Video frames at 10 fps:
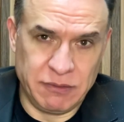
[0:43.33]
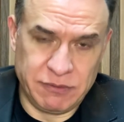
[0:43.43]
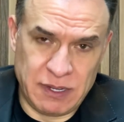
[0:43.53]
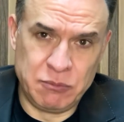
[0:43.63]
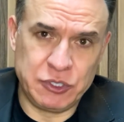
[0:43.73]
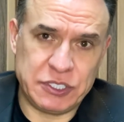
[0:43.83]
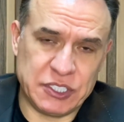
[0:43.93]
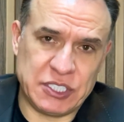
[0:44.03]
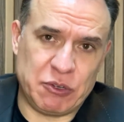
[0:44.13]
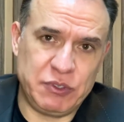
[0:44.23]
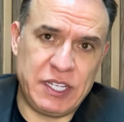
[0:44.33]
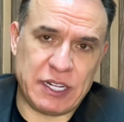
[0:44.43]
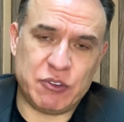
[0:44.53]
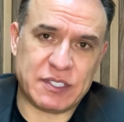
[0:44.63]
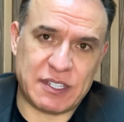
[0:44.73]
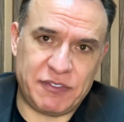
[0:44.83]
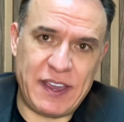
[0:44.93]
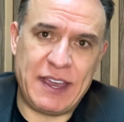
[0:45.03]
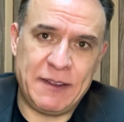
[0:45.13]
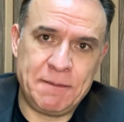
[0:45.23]
Vamos já unir a nossa
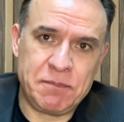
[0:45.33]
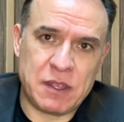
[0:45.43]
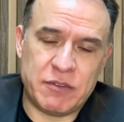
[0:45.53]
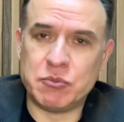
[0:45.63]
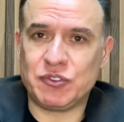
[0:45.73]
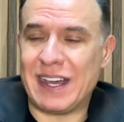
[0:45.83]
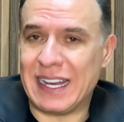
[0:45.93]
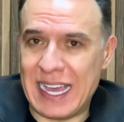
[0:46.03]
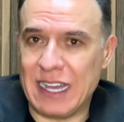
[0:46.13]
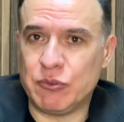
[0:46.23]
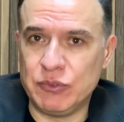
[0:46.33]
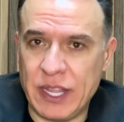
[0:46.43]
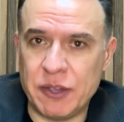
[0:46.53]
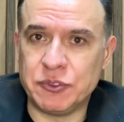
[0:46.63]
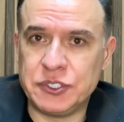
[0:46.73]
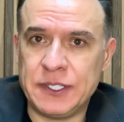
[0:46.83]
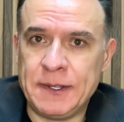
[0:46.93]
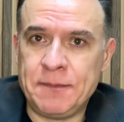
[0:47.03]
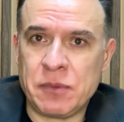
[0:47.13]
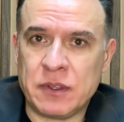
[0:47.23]
fé? Vamos falar com Deus?
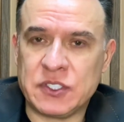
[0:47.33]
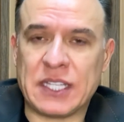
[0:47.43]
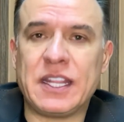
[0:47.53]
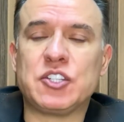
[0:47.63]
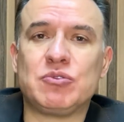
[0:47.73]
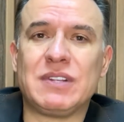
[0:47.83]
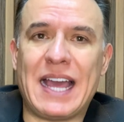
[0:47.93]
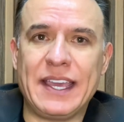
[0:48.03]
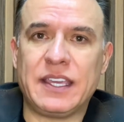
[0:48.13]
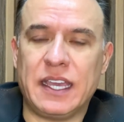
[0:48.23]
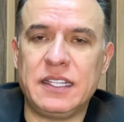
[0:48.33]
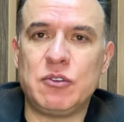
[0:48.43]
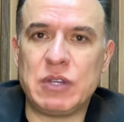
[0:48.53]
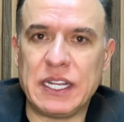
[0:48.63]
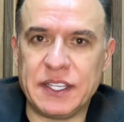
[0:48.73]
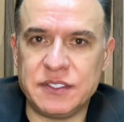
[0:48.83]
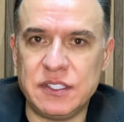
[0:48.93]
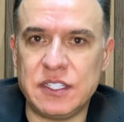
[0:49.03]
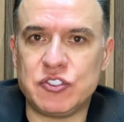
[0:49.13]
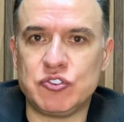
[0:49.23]
Já deixa o like aí, dá um
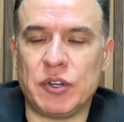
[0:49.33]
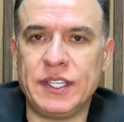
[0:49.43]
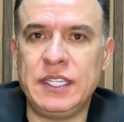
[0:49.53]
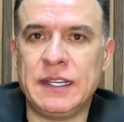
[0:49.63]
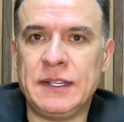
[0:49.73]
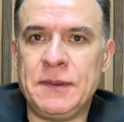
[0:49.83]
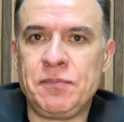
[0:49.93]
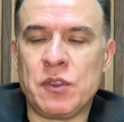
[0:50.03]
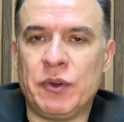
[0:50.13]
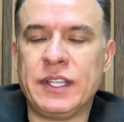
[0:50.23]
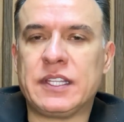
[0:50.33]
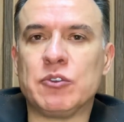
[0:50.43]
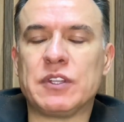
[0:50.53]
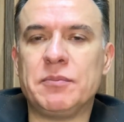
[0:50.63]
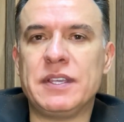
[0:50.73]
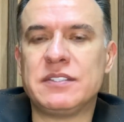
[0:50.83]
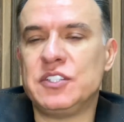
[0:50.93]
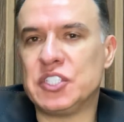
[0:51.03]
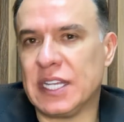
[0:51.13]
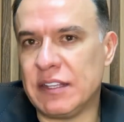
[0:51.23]
cliquezinho nesse joinha, ou então também se
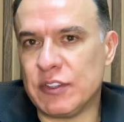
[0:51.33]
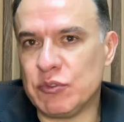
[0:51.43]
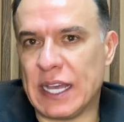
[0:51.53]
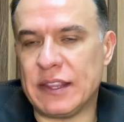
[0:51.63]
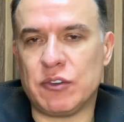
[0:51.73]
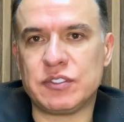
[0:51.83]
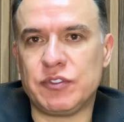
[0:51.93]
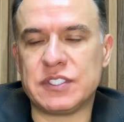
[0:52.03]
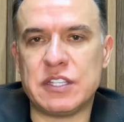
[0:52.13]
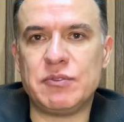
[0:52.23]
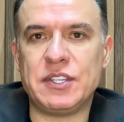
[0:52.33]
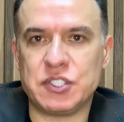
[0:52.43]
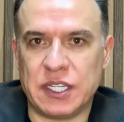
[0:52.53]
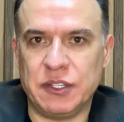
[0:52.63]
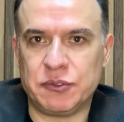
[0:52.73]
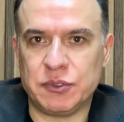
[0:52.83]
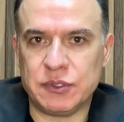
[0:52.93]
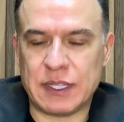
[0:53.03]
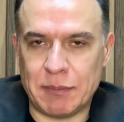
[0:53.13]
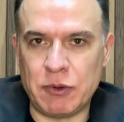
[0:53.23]
inscreva no canal se você não é inscrito,
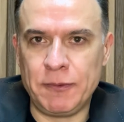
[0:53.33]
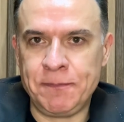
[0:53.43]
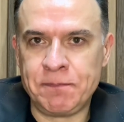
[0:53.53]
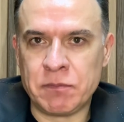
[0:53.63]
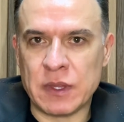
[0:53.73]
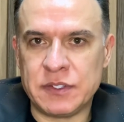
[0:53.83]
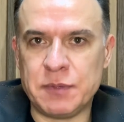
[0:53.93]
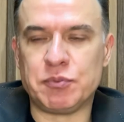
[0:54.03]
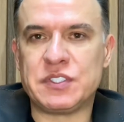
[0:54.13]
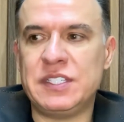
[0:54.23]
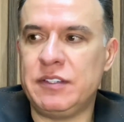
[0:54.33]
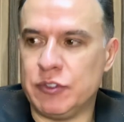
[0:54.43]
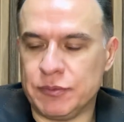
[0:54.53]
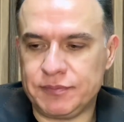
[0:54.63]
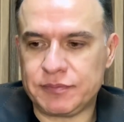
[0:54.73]
tá bom? Se possível,